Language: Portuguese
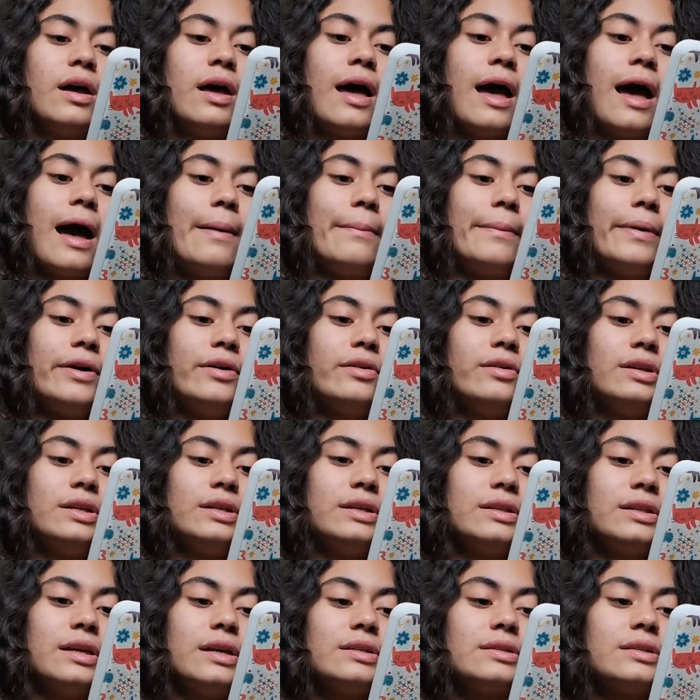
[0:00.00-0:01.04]
A
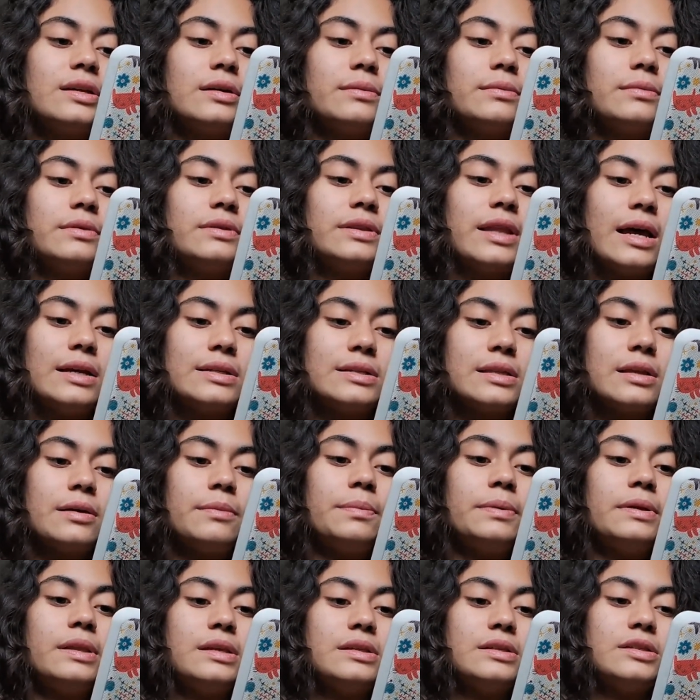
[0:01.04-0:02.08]
maioria das, das
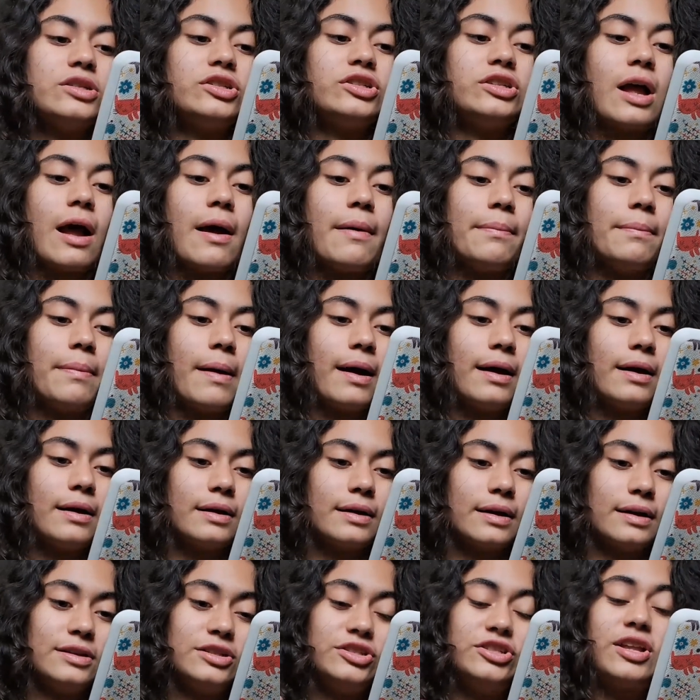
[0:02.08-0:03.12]
lâmpadas está,
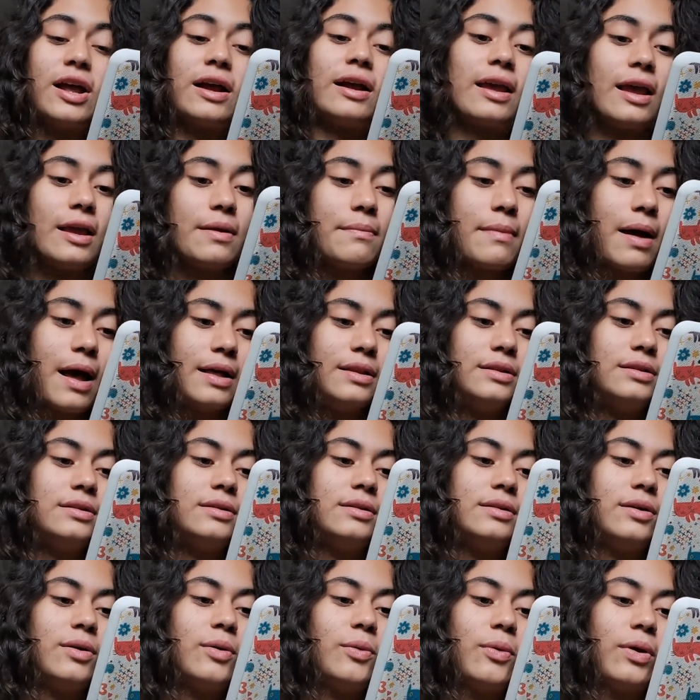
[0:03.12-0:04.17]
está
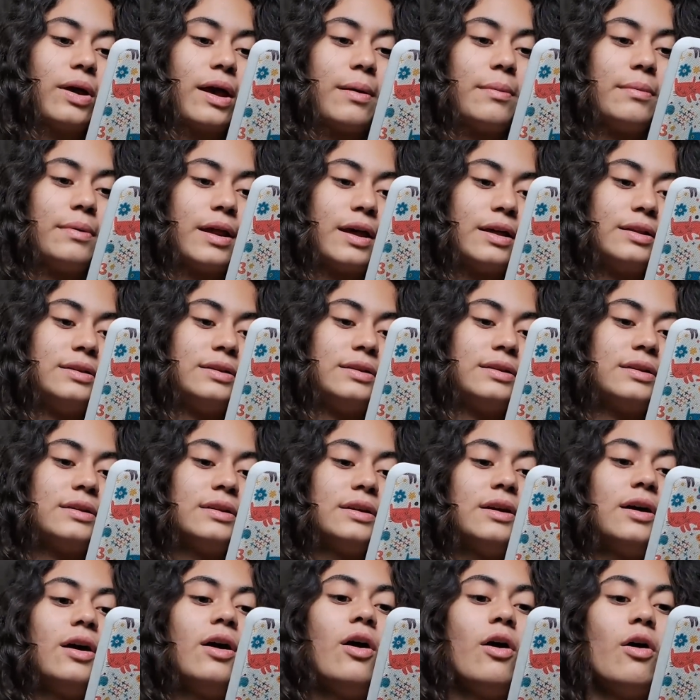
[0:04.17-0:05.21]
queimada ou quebrada,
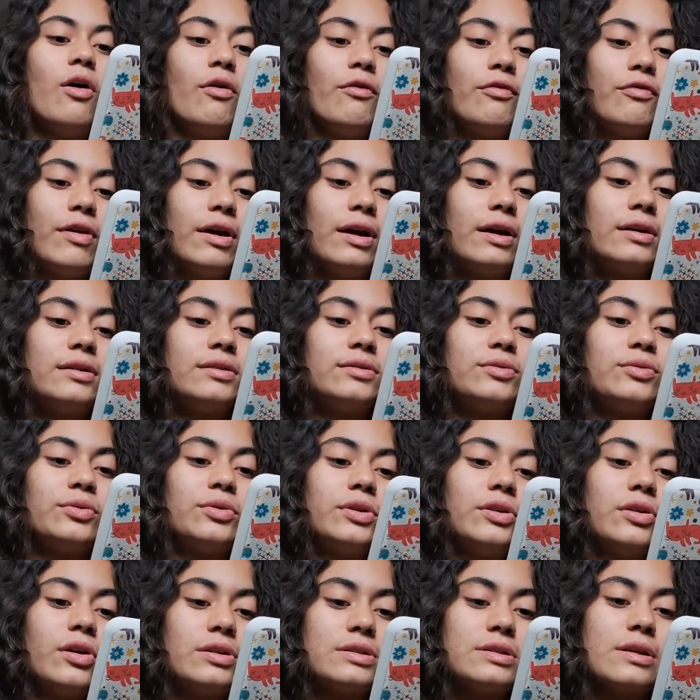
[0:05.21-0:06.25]
ofegando
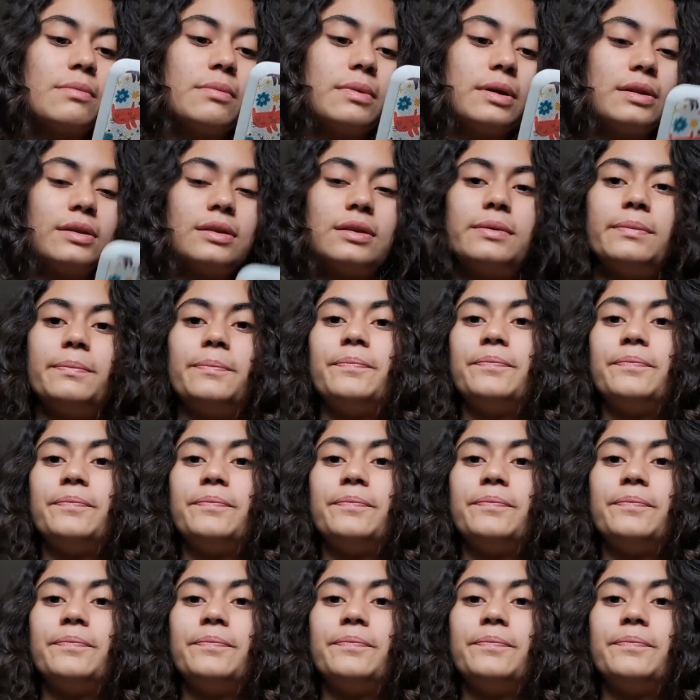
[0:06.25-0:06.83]
ruidosamente